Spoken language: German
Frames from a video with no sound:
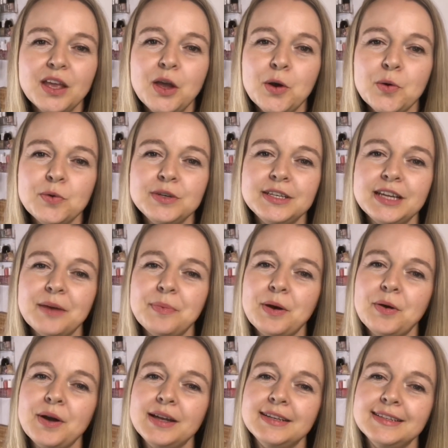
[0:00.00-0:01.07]
Und ich habe
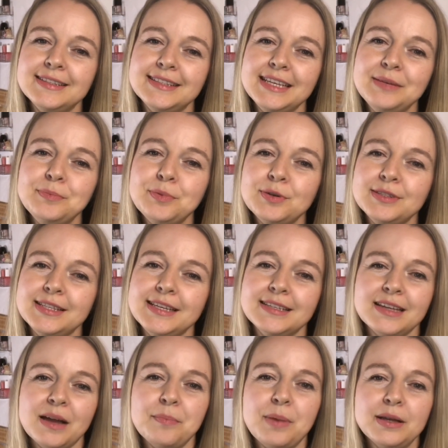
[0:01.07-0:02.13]
auch einen 10%
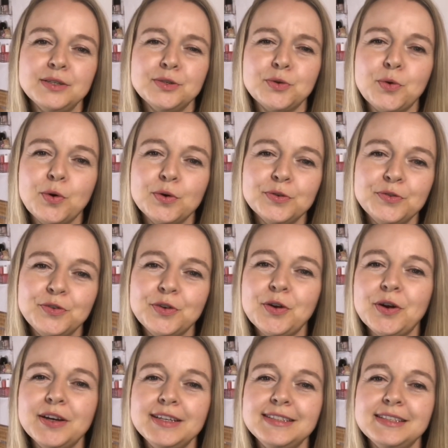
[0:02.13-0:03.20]
Rabattcode für
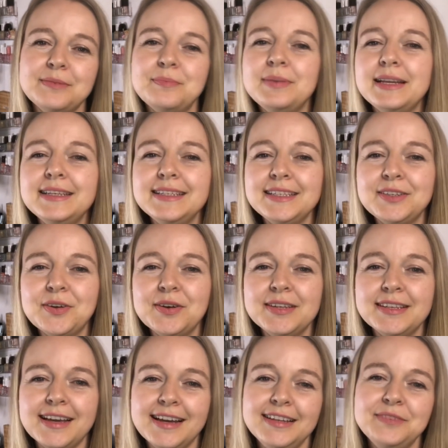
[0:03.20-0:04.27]
euch, den blende ich
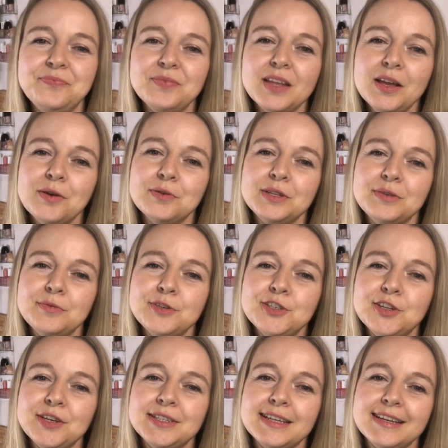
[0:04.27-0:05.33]
euch ein und ich wünsche
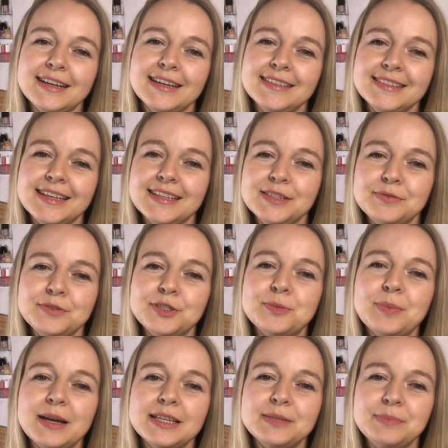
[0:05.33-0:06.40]
euch dann ganz, ganz viel
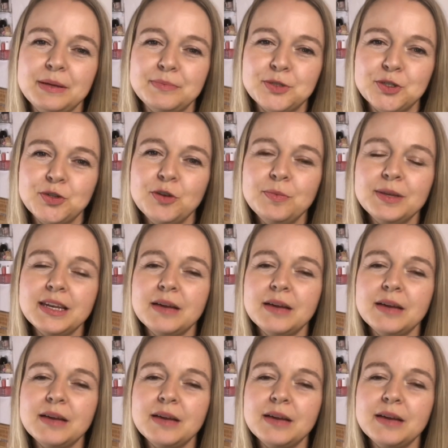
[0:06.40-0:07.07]
Spaß beim Stöbern.